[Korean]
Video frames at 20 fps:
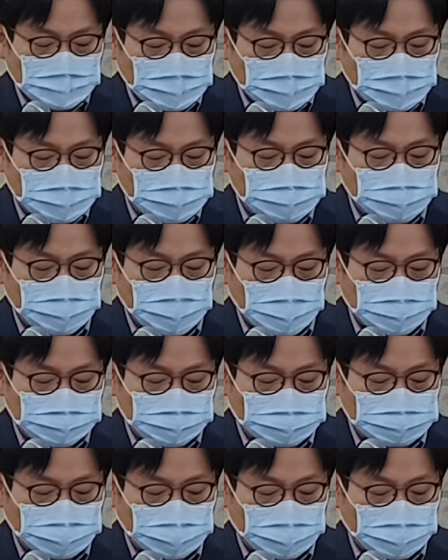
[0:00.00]
2절에 한
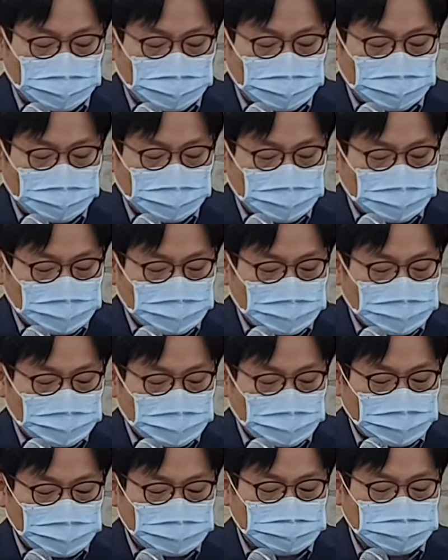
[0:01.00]
보세요.
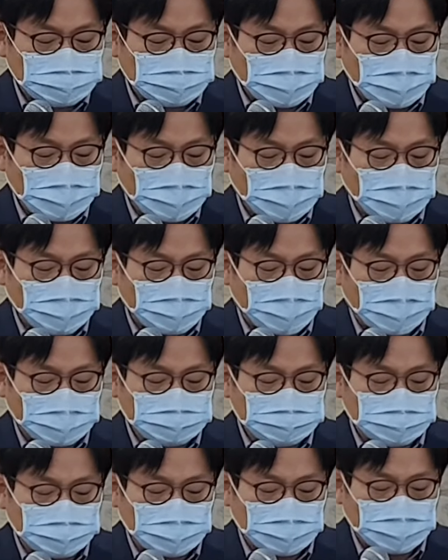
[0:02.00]
이스라엘의
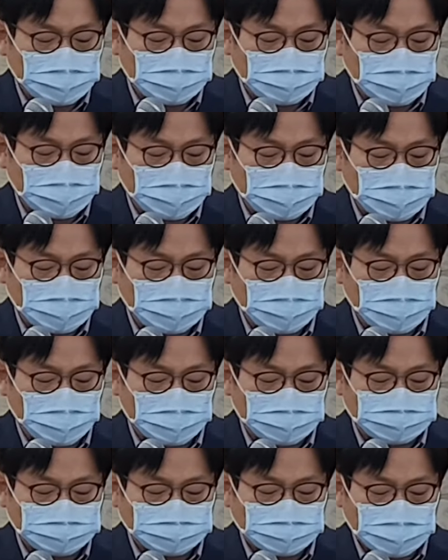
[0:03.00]
왕들의 길로
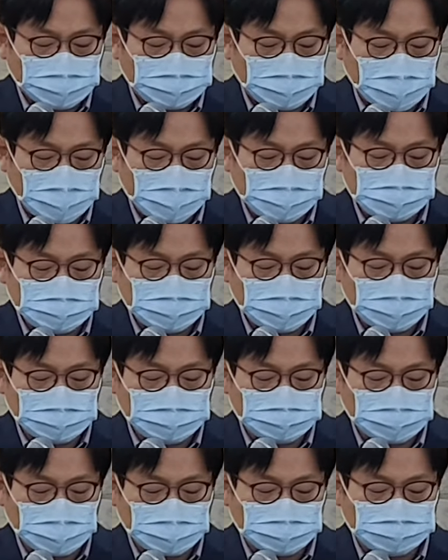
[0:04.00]
행하여 바알들의
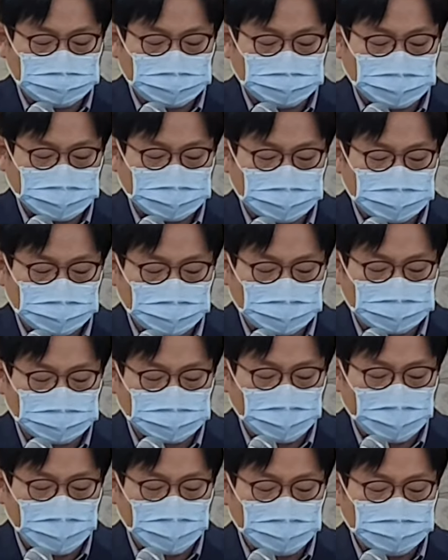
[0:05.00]
우상을 부어 만들고
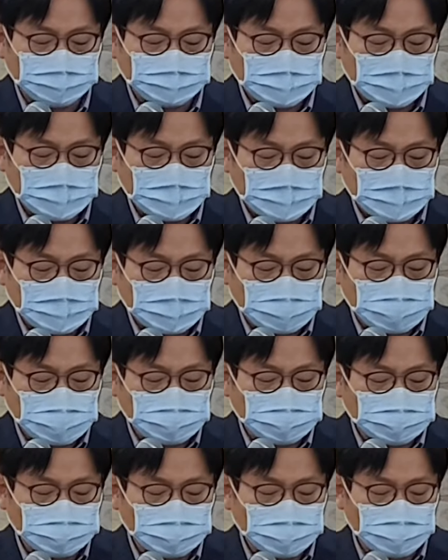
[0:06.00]
또
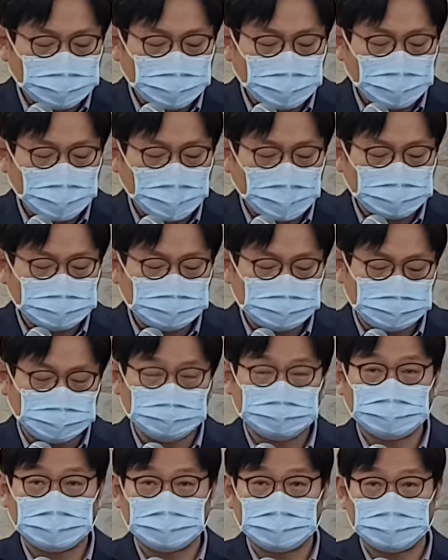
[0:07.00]
흰놈의 아들
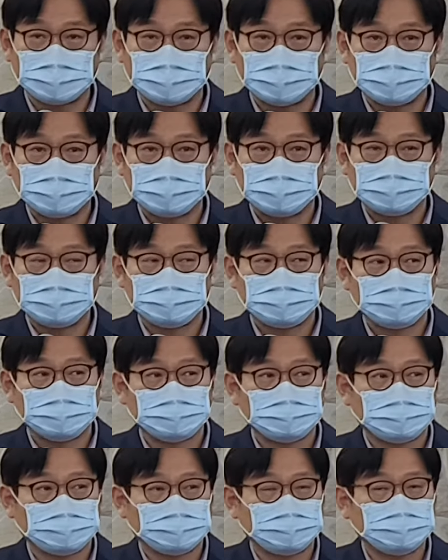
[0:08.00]
골짜기
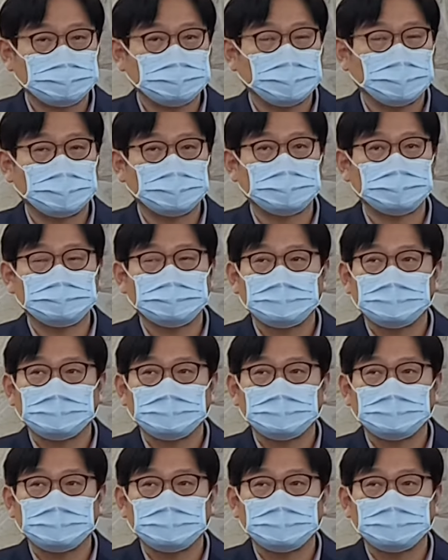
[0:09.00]
전에